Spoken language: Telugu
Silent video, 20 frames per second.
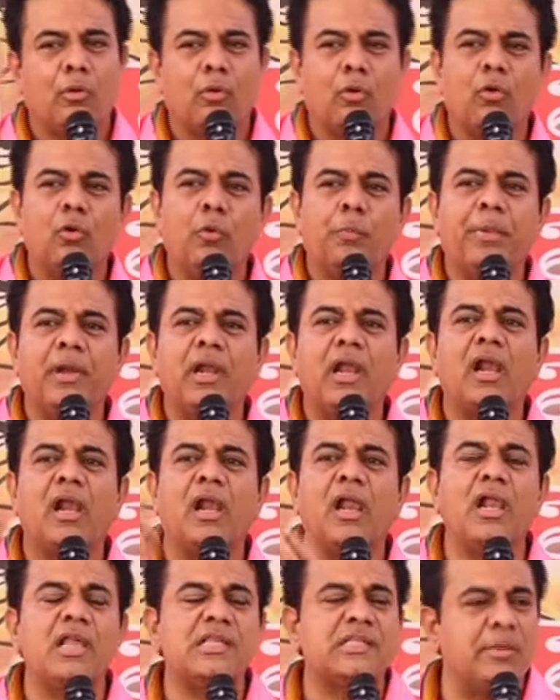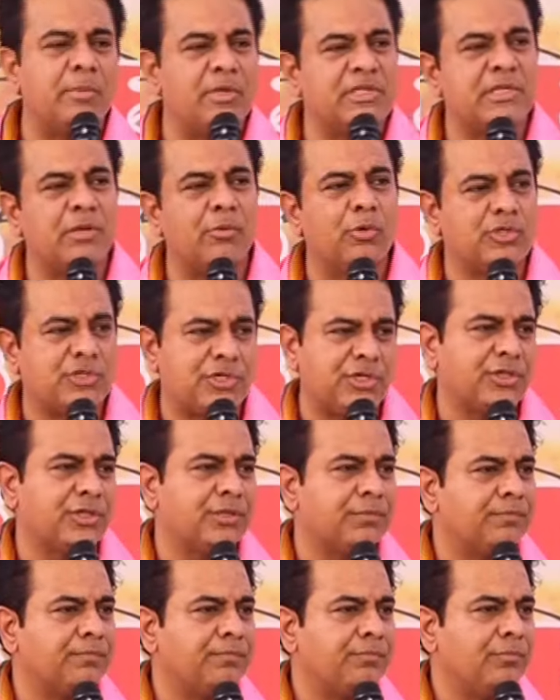రెండు పిల్లర్ల సమస్య వచ్చింది
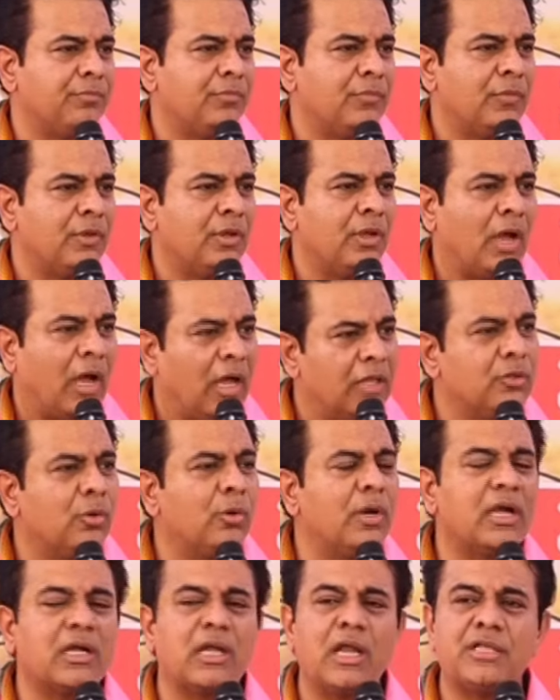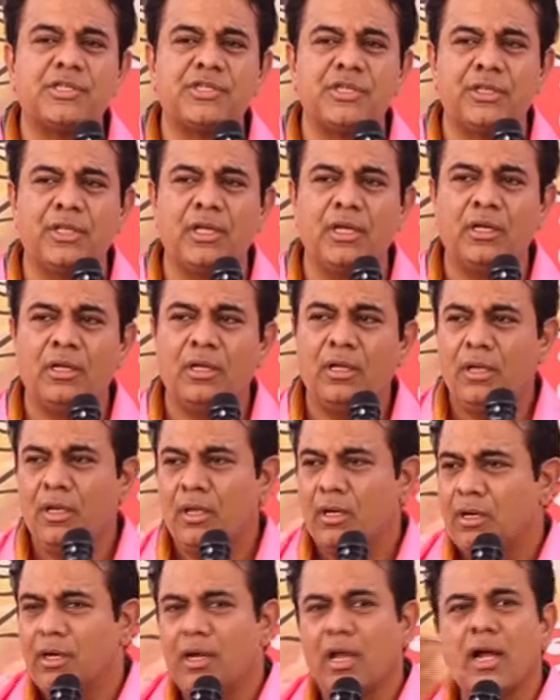అది కూడా ఎట్లా వచ్చింది
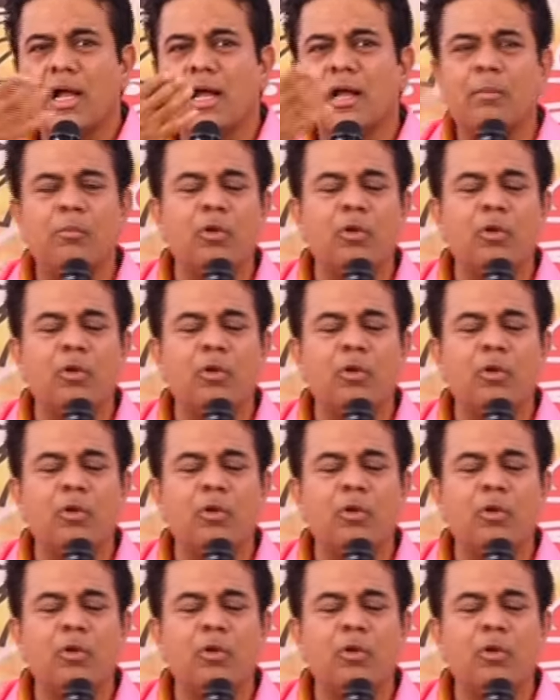నిన్నగాక